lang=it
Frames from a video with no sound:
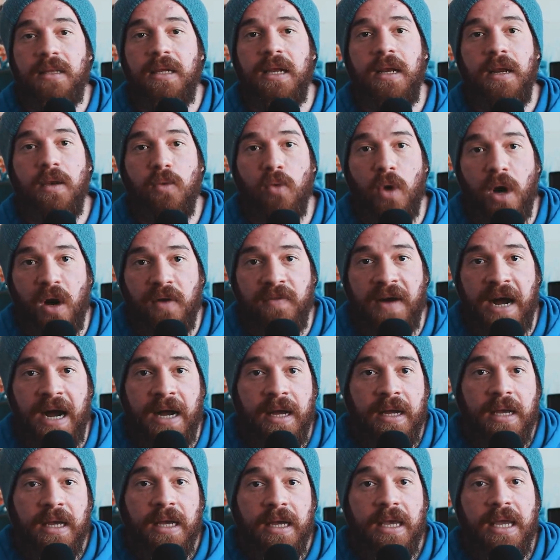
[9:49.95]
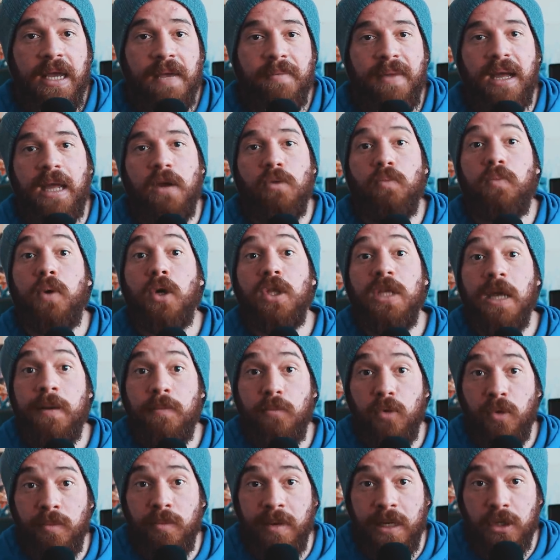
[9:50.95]
delle uova e magari un po' di
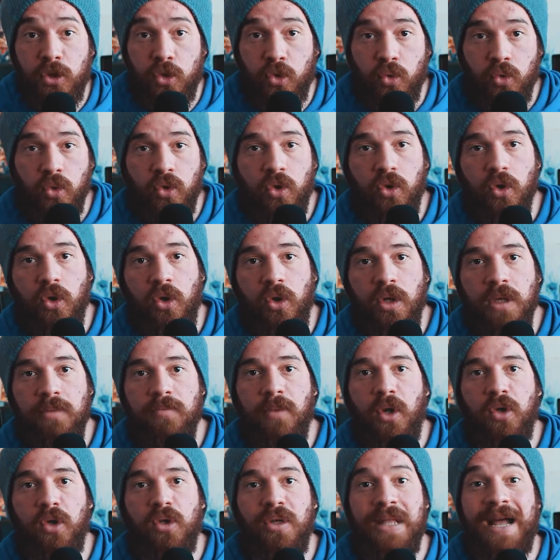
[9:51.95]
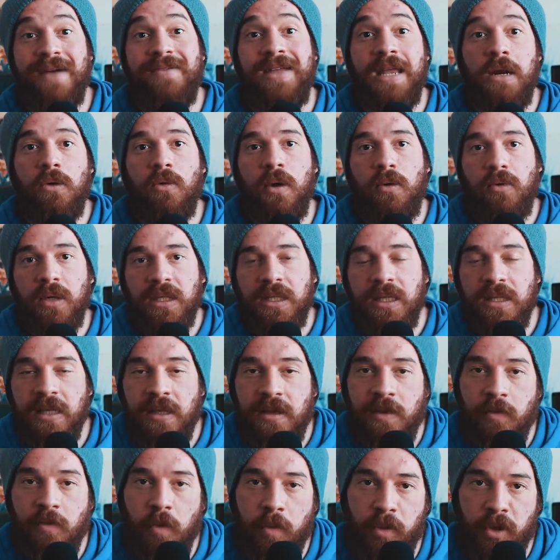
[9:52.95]
albume aggiunto in modo da avere un
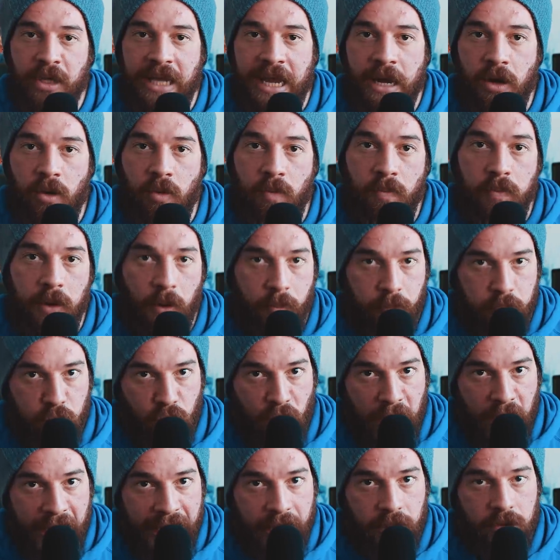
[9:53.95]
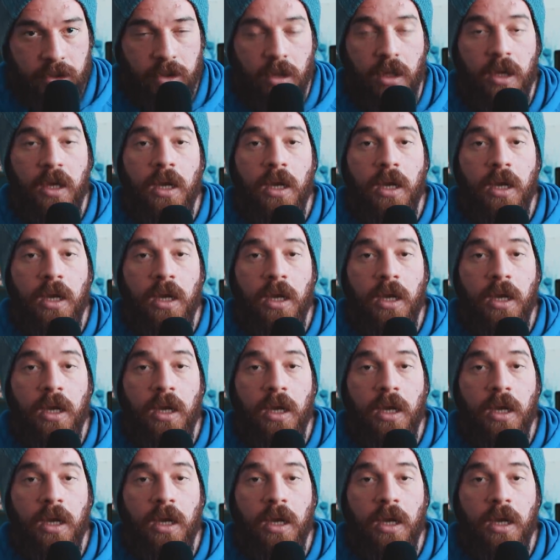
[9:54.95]
quantitativo proteico un po' più alto.